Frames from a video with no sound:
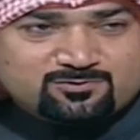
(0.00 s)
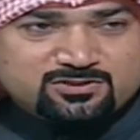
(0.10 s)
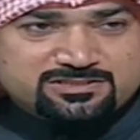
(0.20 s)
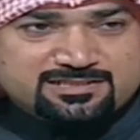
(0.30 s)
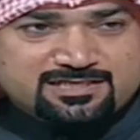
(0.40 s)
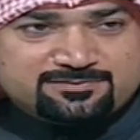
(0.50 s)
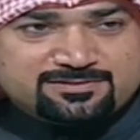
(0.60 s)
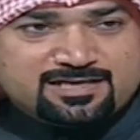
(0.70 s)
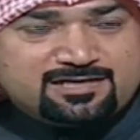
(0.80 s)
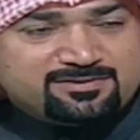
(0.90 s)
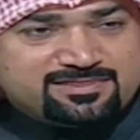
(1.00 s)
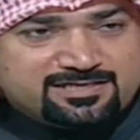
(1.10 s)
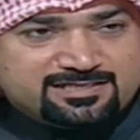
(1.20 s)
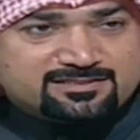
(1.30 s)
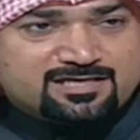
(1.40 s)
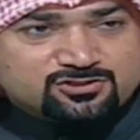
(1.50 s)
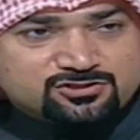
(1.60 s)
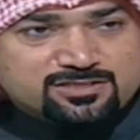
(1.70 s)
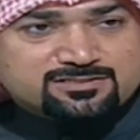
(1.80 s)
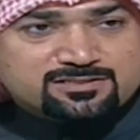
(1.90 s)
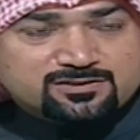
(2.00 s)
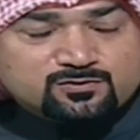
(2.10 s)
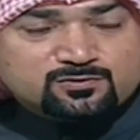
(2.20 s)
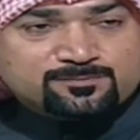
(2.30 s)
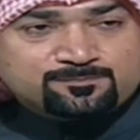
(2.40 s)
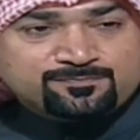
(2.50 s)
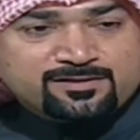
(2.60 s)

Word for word: قبل شوي تكلمنا هل مثلا يحتاج الشخص انه يكون